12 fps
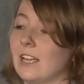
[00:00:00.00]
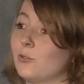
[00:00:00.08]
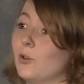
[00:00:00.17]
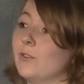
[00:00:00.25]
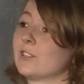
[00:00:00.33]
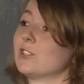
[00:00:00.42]

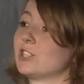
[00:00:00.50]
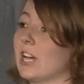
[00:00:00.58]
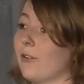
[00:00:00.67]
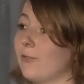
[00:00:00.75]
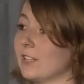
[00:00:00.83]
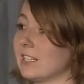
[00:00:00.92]

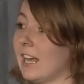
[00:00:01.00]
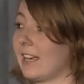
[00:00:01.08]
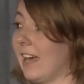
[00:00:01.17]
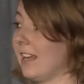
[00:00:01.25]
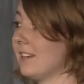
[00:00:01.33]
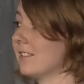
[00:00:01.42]
naturwissenschaftlichen
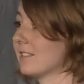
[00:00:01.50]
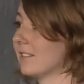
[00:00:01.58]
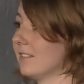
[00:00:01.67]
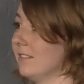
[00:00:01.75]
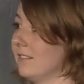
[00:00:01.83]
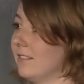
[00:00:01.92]

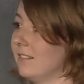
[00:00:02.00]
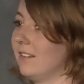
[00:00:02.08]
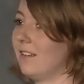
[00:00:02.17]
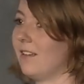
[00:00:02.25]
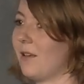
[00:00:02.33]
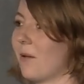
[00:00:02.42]
Erkenntnisse
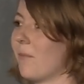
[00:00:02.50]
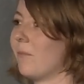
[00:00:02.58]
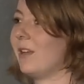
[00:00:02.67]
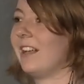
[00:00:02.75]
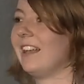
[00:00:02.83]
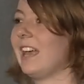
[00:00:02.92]

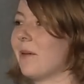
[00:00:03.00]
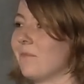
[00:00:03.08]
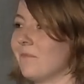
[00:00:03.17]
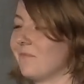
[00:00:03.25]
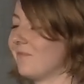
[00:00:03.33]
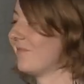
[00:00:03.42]
mit
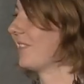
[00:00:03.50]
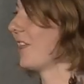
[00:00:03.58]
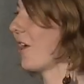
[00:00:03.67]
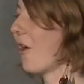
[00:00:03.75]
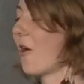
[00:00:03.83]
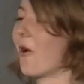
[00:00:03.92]
Leben
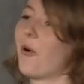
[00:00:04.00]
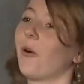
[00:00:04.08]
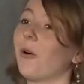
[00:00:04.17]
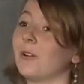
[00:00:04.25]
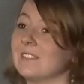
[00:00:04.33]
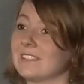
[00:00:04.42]

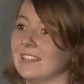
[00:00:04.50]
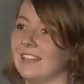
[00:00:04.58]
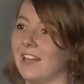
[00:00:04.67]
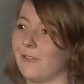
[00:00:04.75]
und Sinn